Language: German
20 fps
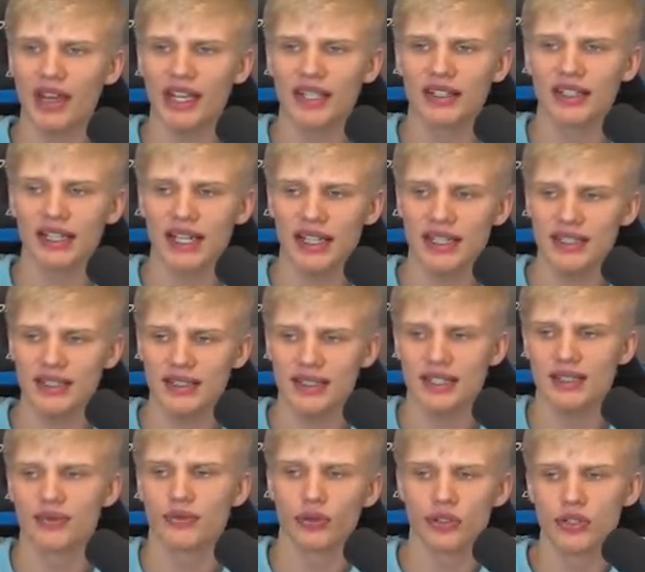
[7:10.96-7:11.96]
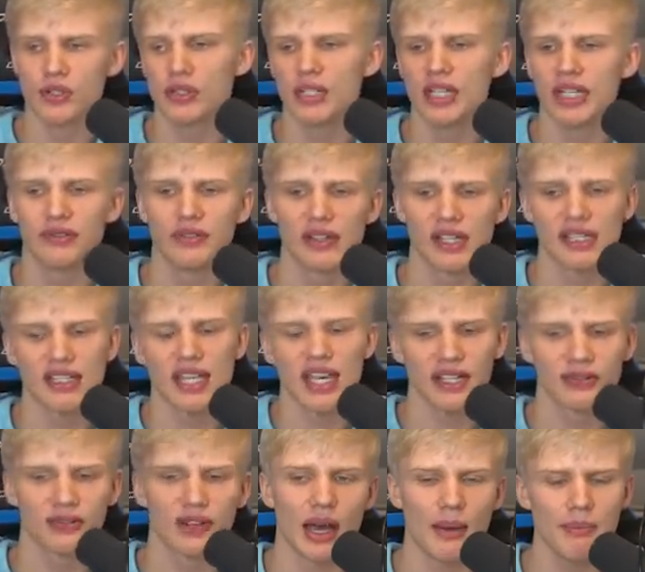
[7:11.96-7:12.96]
welchen ganzen das funktioniert. Wie
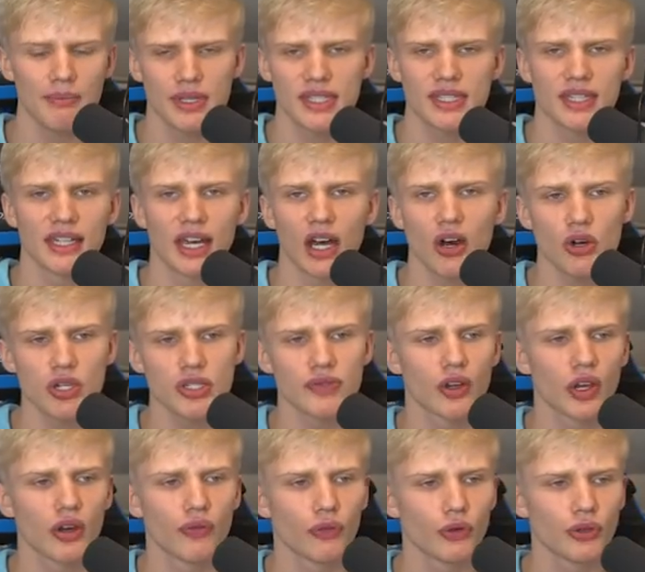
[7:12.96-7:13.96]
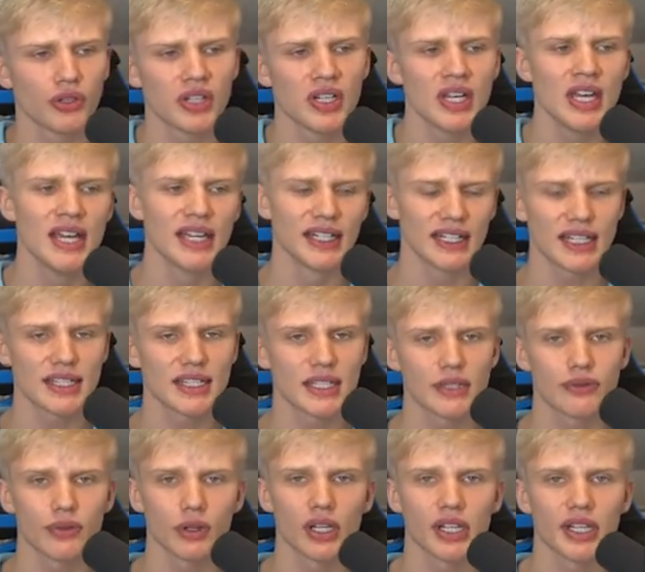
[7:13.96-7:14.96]
gesagt, wir haben ein bisschen herausgefunden, dass
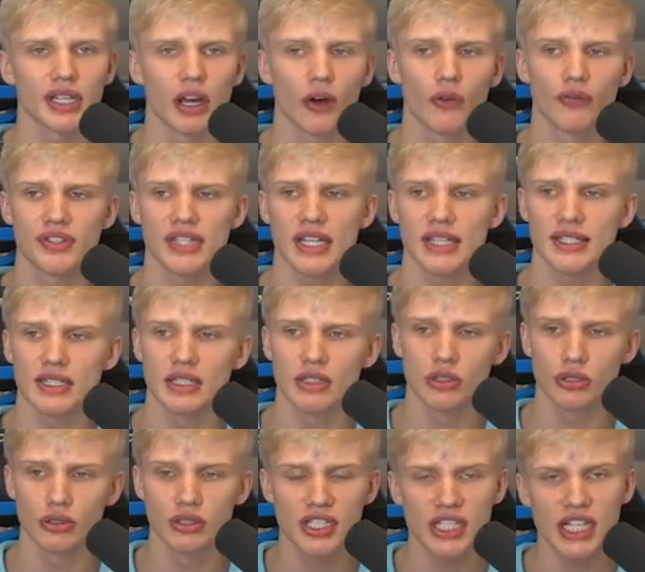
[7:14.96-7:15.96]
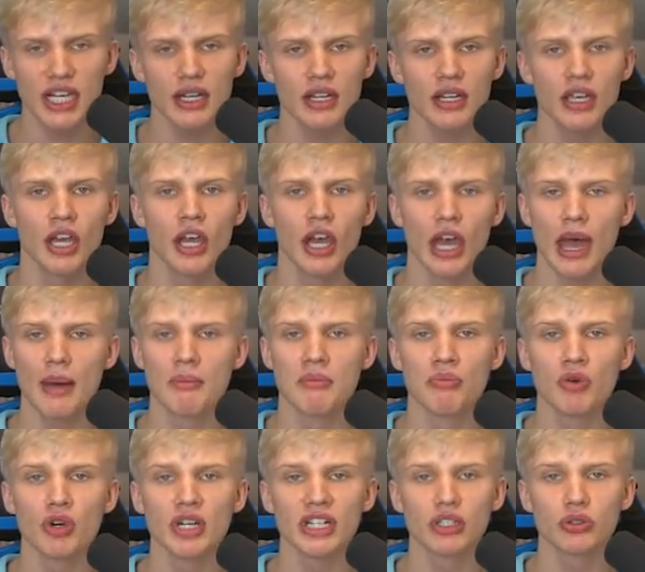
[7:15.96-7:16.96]
das wirklich wirklich auf 16 zu 10
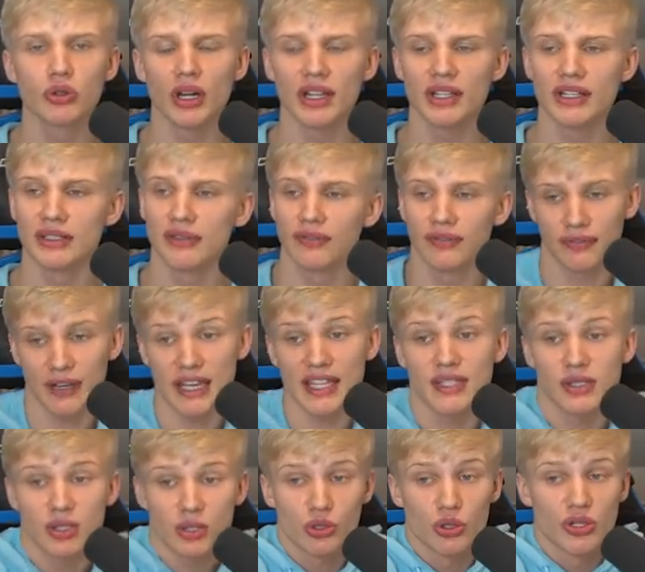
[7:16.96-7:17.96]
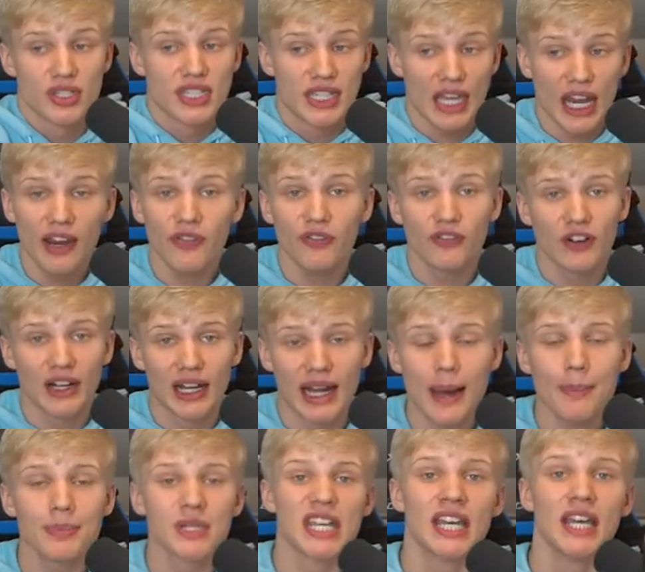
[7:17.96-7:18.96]
ähm, Monitoren fast schon safe
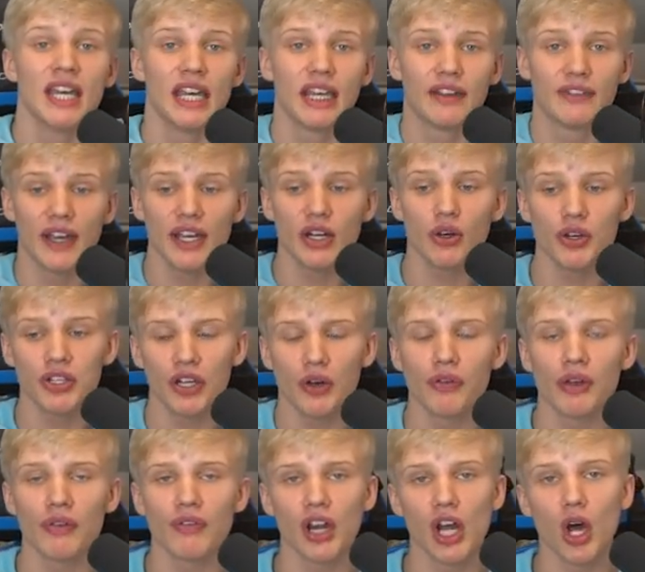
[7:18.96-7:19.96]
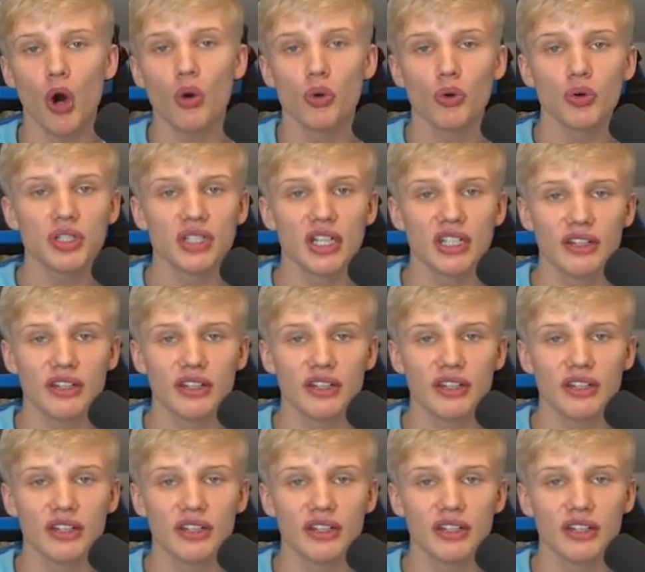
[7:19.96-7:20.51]
klappt. Ich werde euch auf jeden Fall auch unten